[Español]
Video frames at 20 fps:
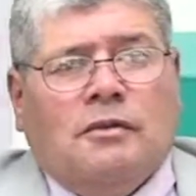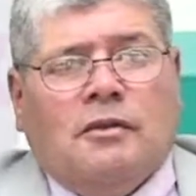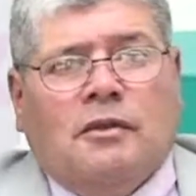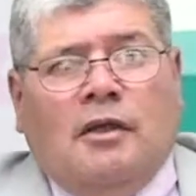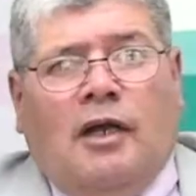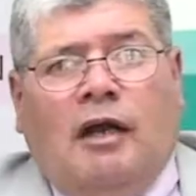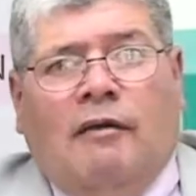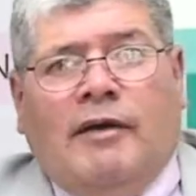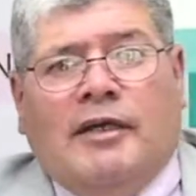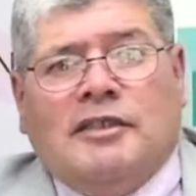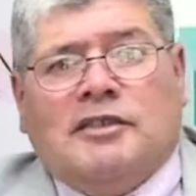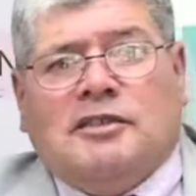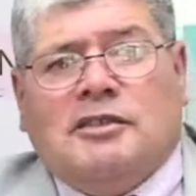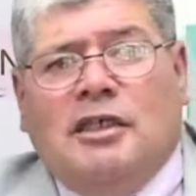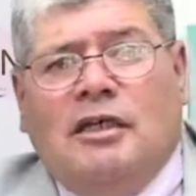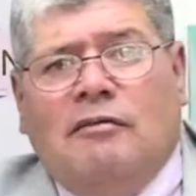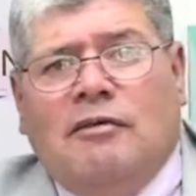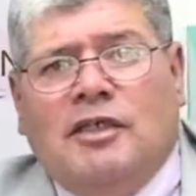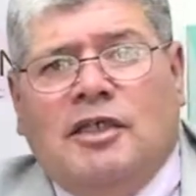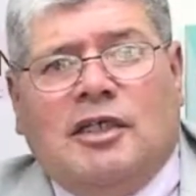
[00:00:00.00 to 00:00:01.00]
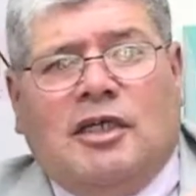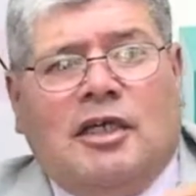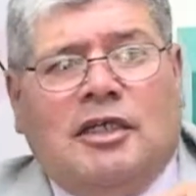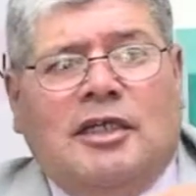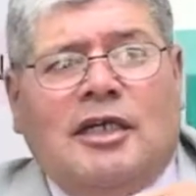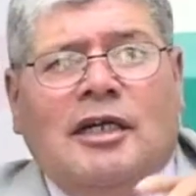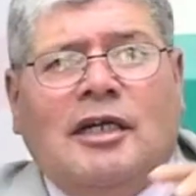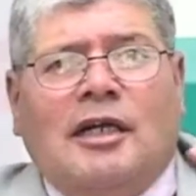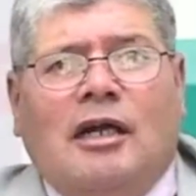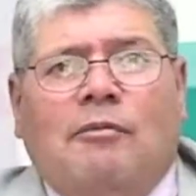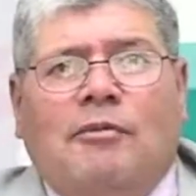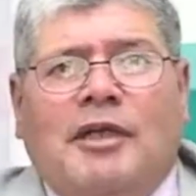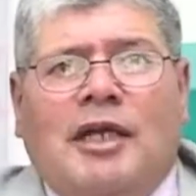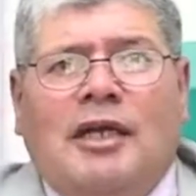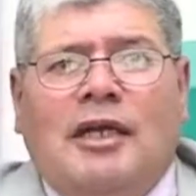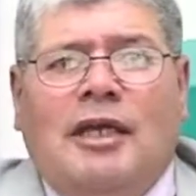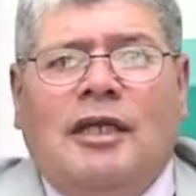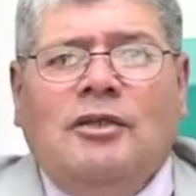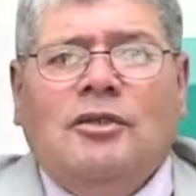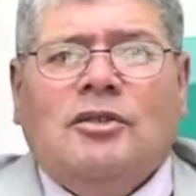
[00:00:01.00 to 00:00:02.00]
avanzaban y querían
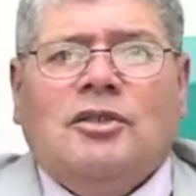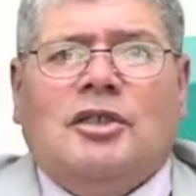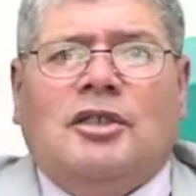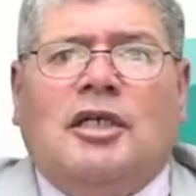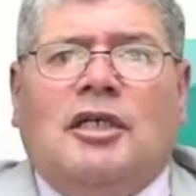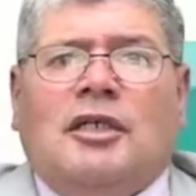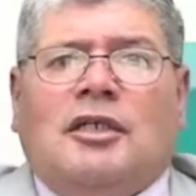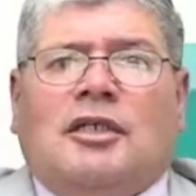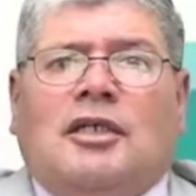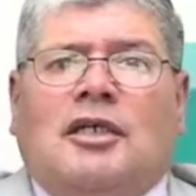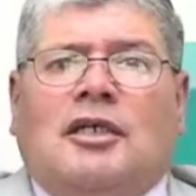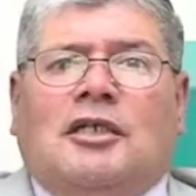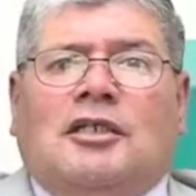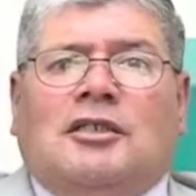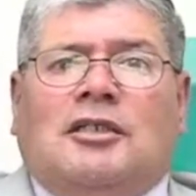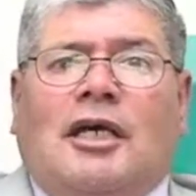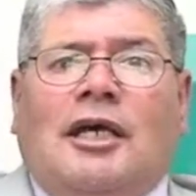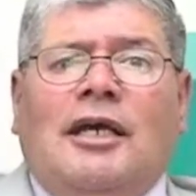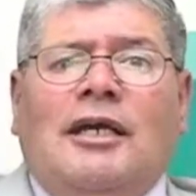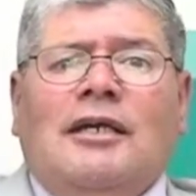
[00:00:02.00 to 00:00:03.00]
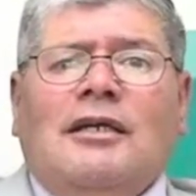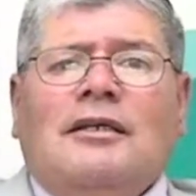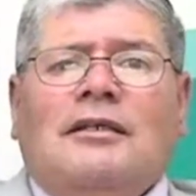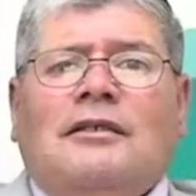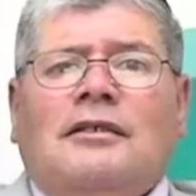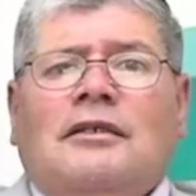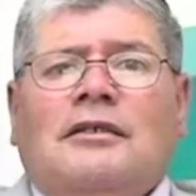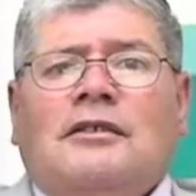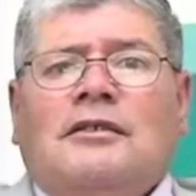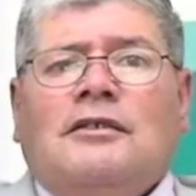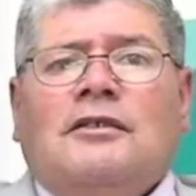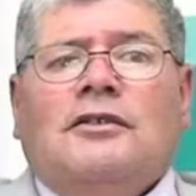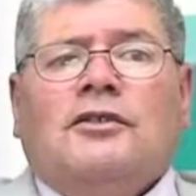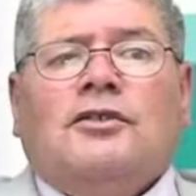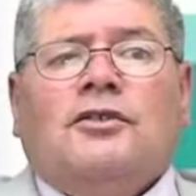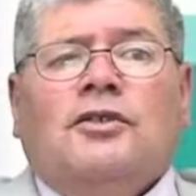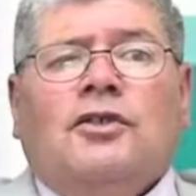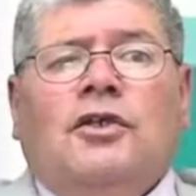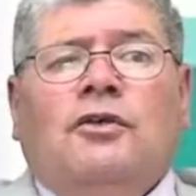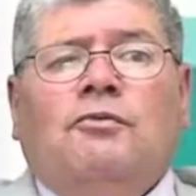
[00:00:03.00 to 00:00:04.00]
caminar, ellos tenían que gritar,
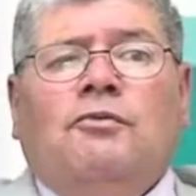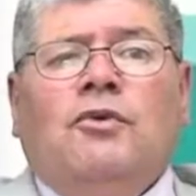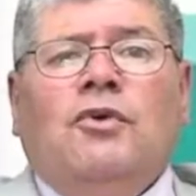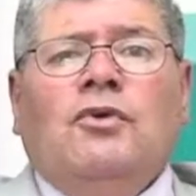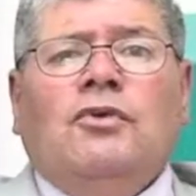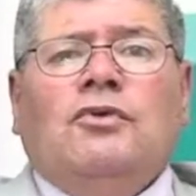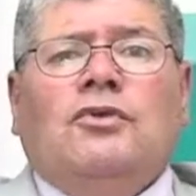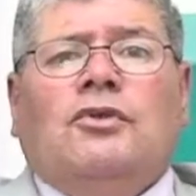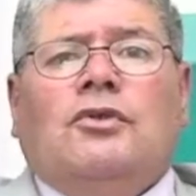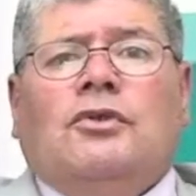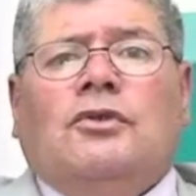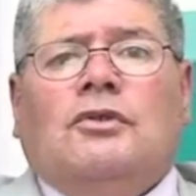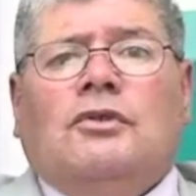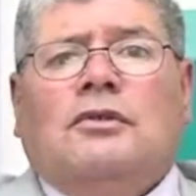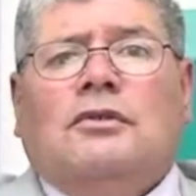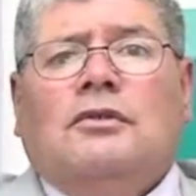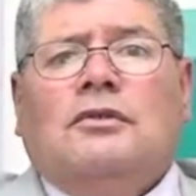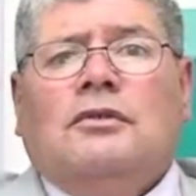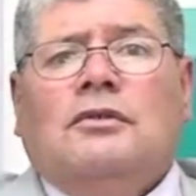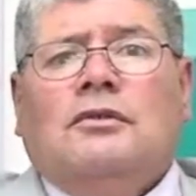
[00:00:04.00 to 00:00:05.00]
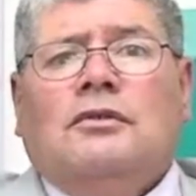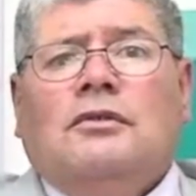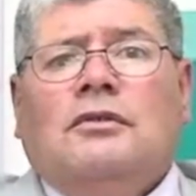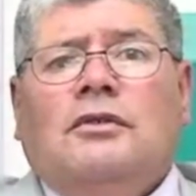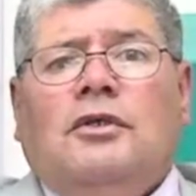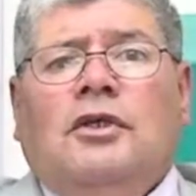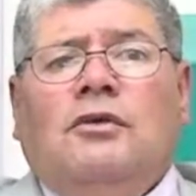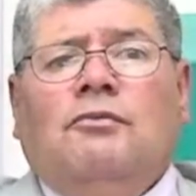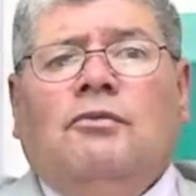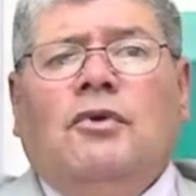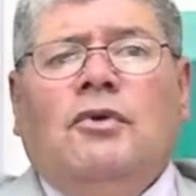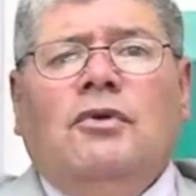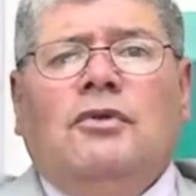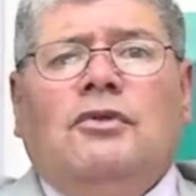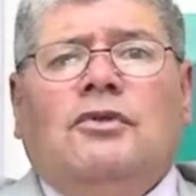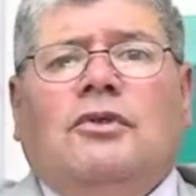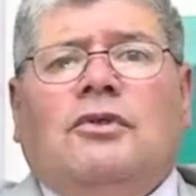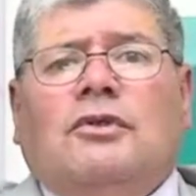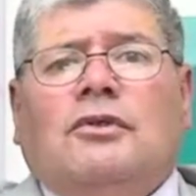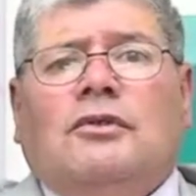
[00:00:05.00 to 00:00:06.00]
inmundo,
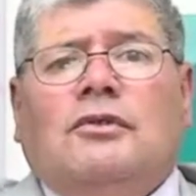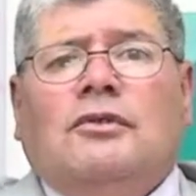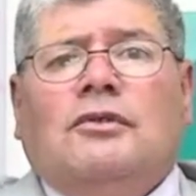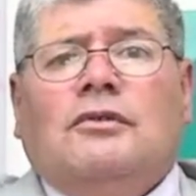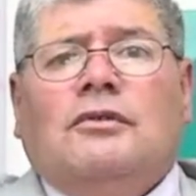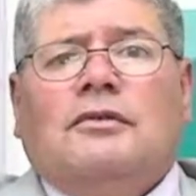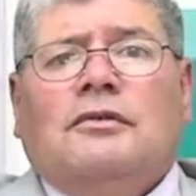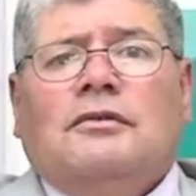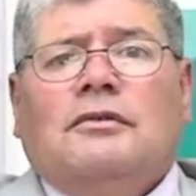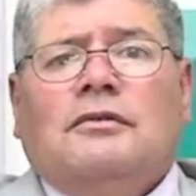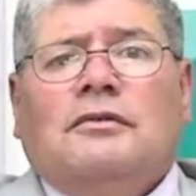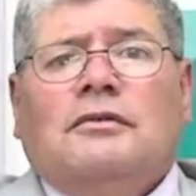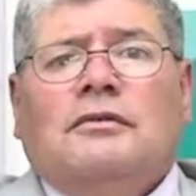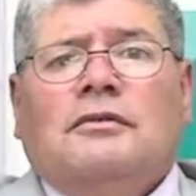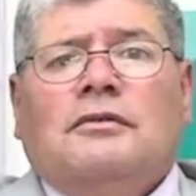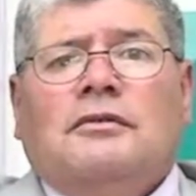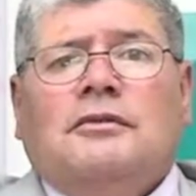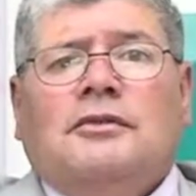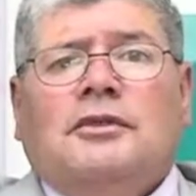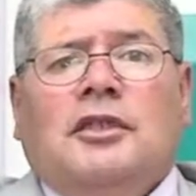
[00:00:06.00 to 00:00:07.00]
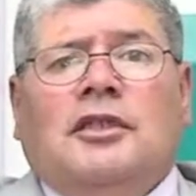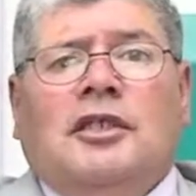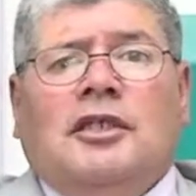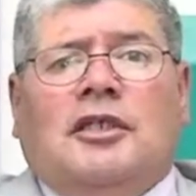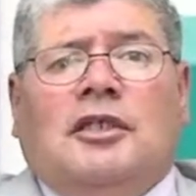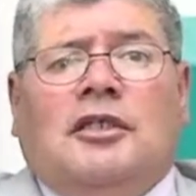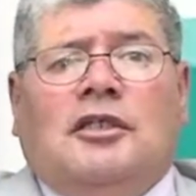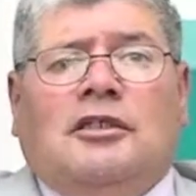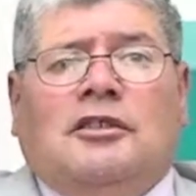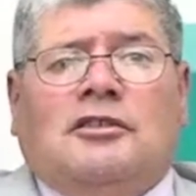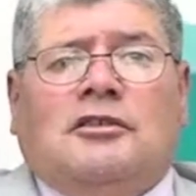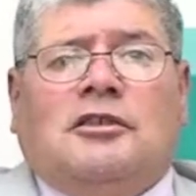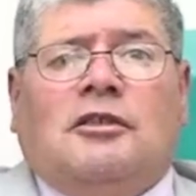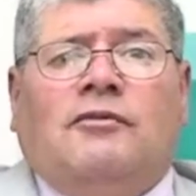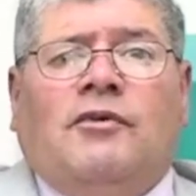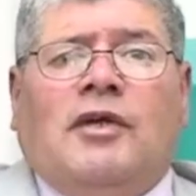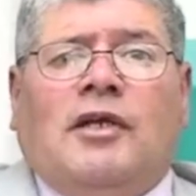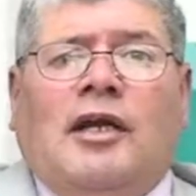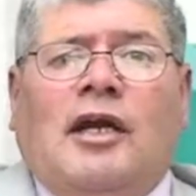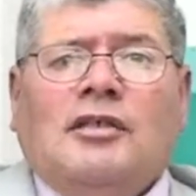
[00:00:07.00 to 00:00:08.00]
inmundo. Tenían que
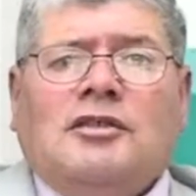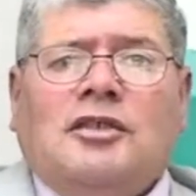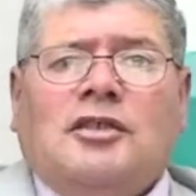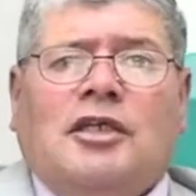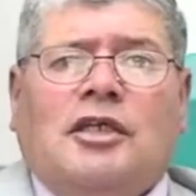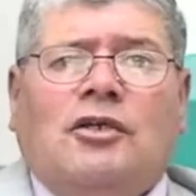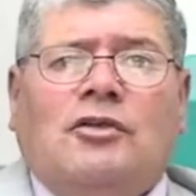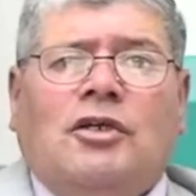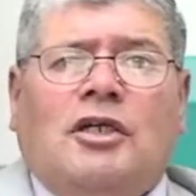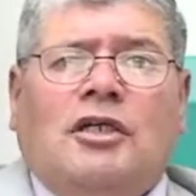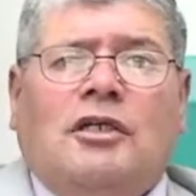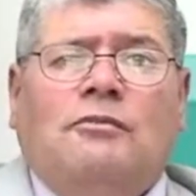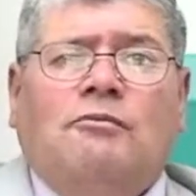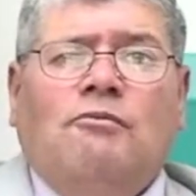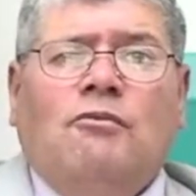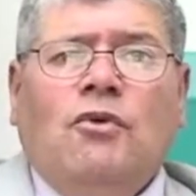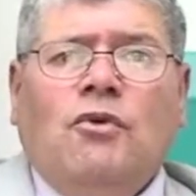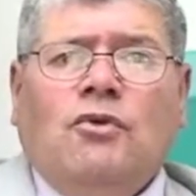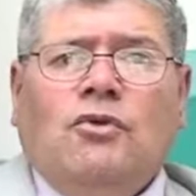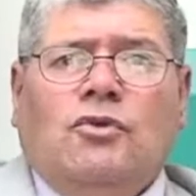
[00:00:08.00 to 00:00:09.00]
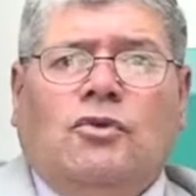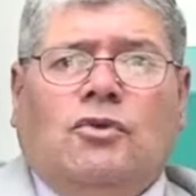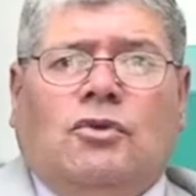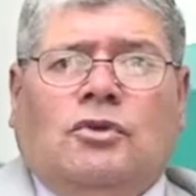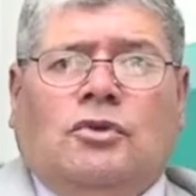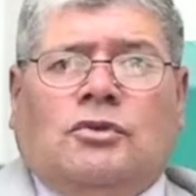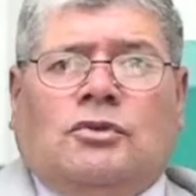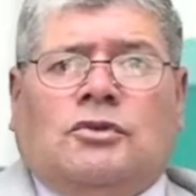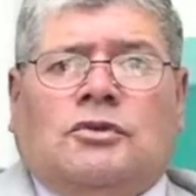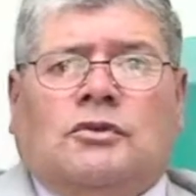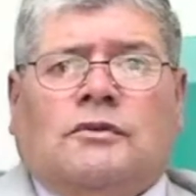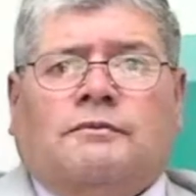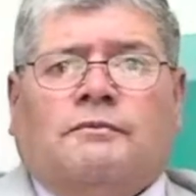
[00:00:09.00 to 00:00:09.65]
identificarse que ellos eran inmundos,